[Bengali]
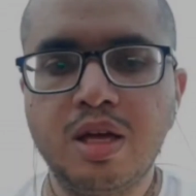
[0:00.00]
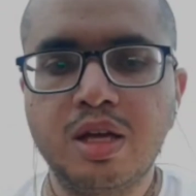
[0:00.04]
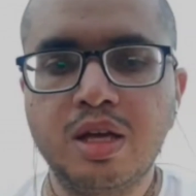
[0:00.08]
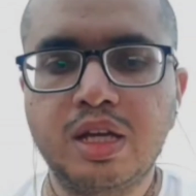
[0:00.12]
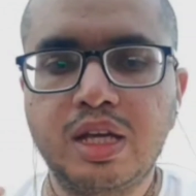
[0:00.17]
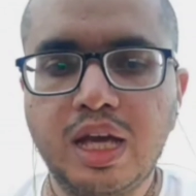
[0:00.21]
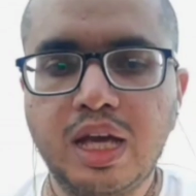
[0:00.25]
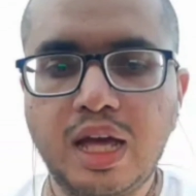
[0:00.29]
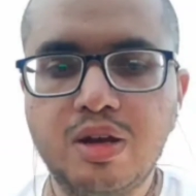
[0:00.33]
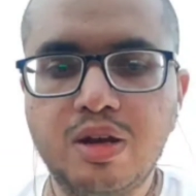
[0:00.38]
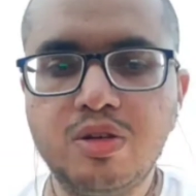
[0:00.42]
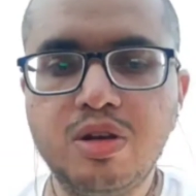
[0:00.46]

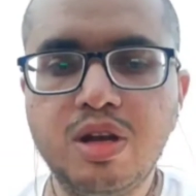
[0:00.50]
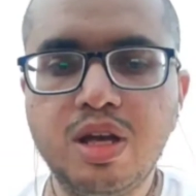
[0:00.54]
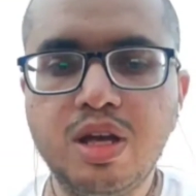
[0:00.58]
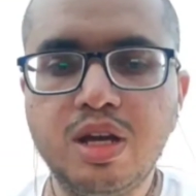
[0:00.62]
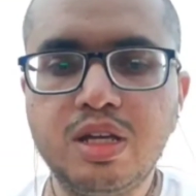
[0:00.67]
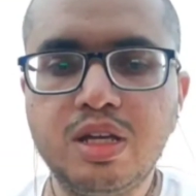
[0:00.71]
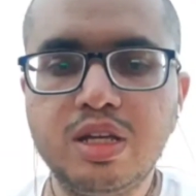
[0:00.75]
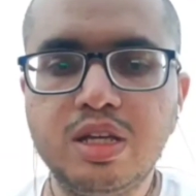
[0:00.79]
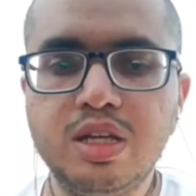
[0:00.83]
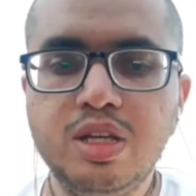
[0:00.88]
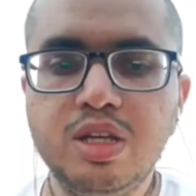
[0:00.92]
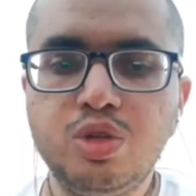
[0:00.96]
কেন
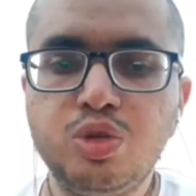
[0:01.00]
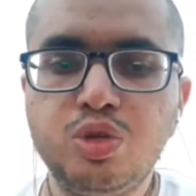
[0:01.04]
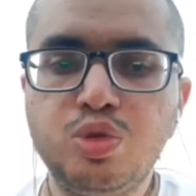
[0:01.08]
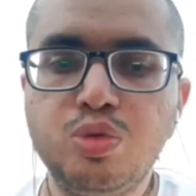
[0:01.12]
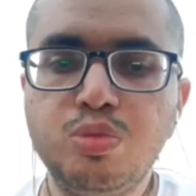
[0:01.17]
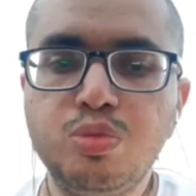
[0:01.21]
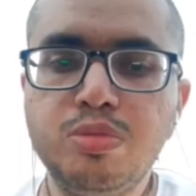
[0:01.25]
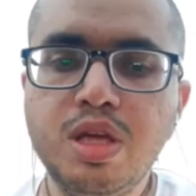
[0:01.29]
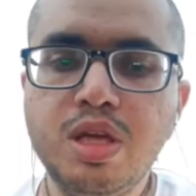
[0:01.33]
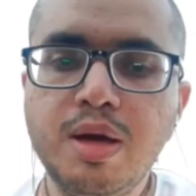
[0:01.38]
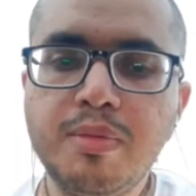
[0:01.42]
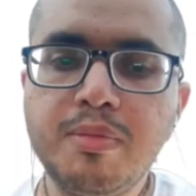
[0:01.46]
নাকি
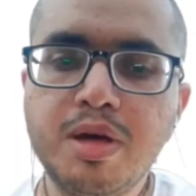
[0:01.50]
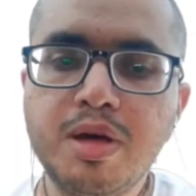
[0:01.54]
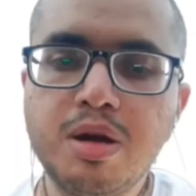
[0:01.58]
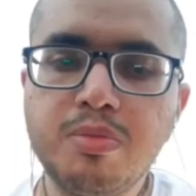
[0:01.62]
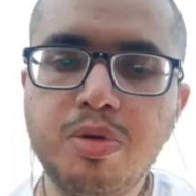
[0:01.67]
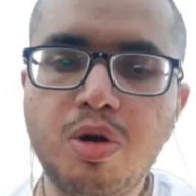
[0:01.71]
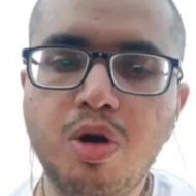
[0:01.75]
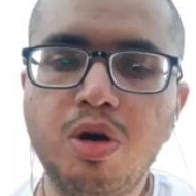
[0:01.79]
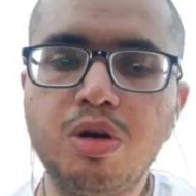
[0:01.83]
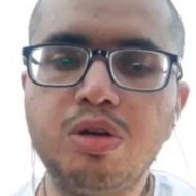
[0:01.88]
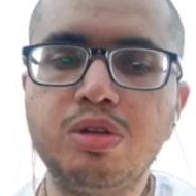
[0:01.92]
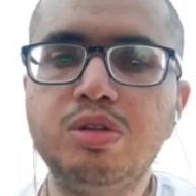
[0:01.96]
তুমি আমার
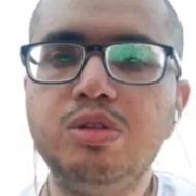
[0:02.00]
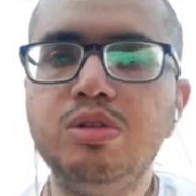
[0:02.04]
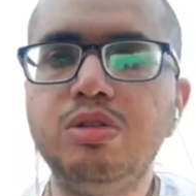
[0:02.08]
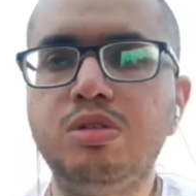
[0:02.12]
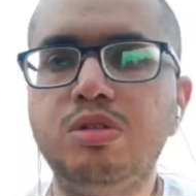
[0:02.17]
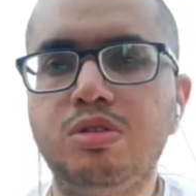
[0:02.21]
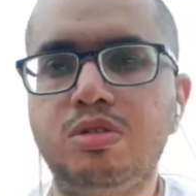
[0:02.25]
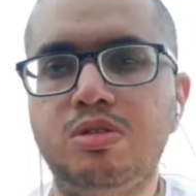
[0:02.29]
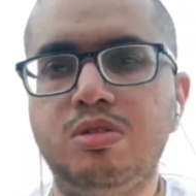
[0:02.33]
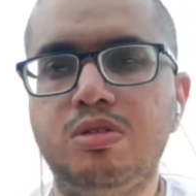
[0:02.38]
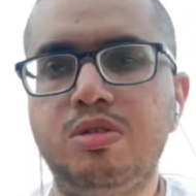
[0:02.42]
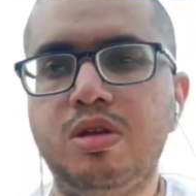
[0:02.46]
ভক্ত
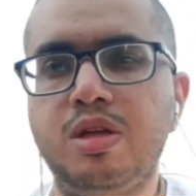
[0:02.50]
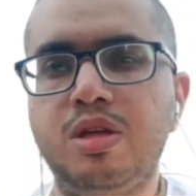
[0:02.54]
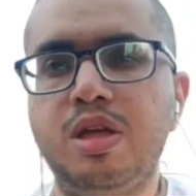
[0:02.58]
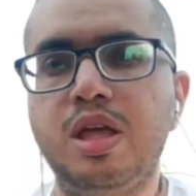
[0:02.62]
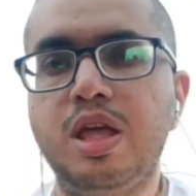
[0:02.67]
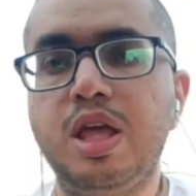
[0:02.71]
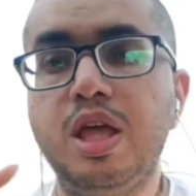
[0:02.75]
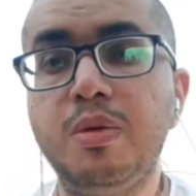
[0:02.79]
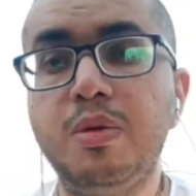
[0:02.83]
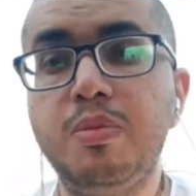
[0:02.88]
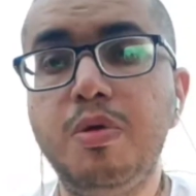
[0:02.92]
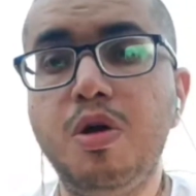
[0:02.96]

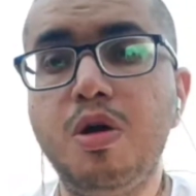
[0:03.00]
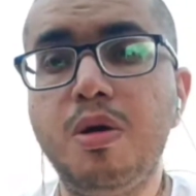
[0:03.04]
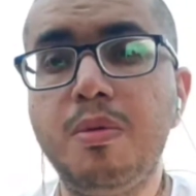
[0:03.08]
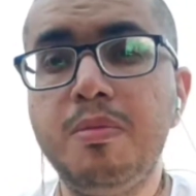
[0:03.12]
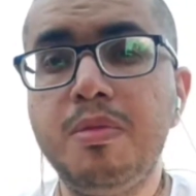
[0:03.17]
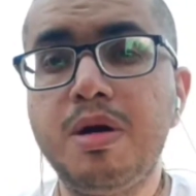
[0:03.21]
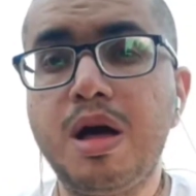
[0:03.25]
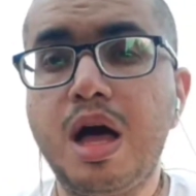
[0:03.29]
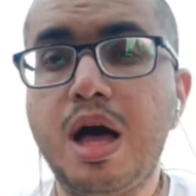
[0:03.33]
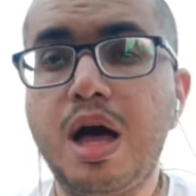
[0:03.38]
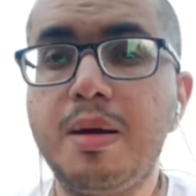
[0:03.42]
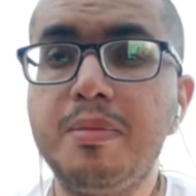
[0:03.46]
এবং
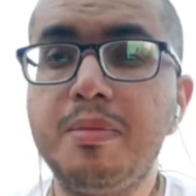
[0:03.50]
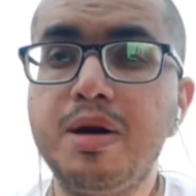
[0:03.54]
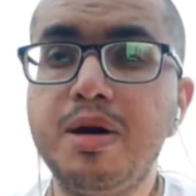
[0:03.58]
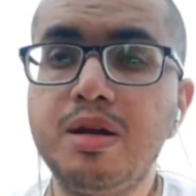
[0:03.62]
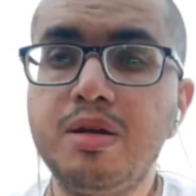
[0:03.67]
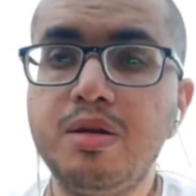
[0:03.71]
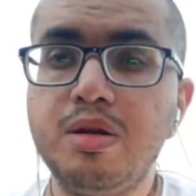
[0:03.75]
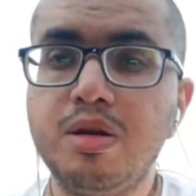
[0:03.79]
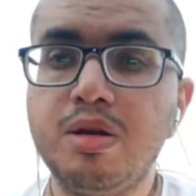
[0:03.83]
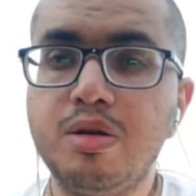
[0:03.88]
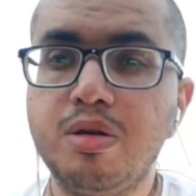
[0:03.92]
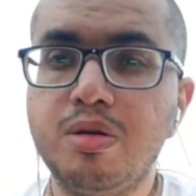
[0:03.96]
আমার
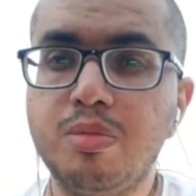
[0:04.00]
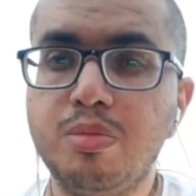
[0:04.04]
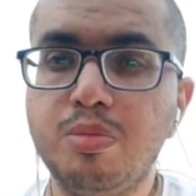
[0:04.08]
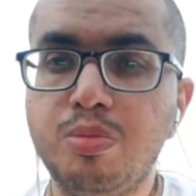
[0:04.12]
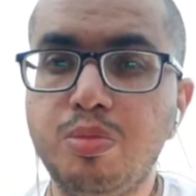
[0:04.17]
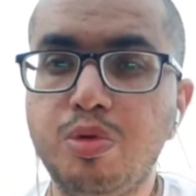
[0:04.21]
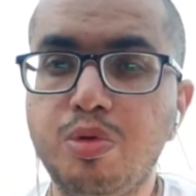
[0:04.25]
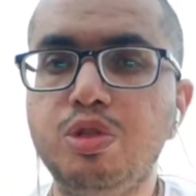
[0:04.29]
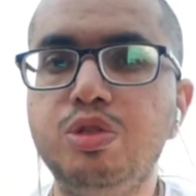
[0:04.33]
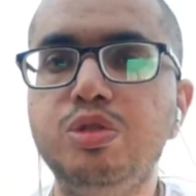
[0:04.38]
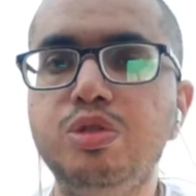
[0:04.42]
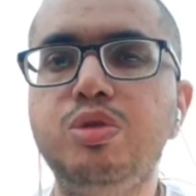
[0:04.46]

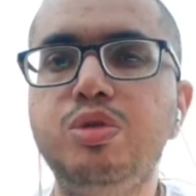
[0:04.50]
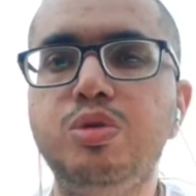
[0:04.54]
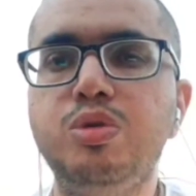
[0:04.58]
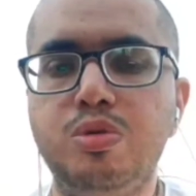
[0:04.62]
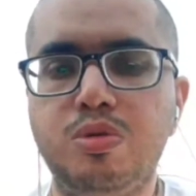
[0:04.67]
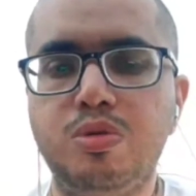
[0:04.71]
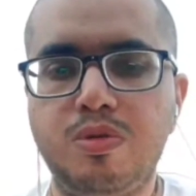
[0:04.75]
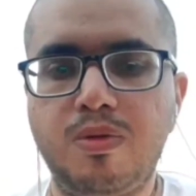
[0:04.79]
বন্ধু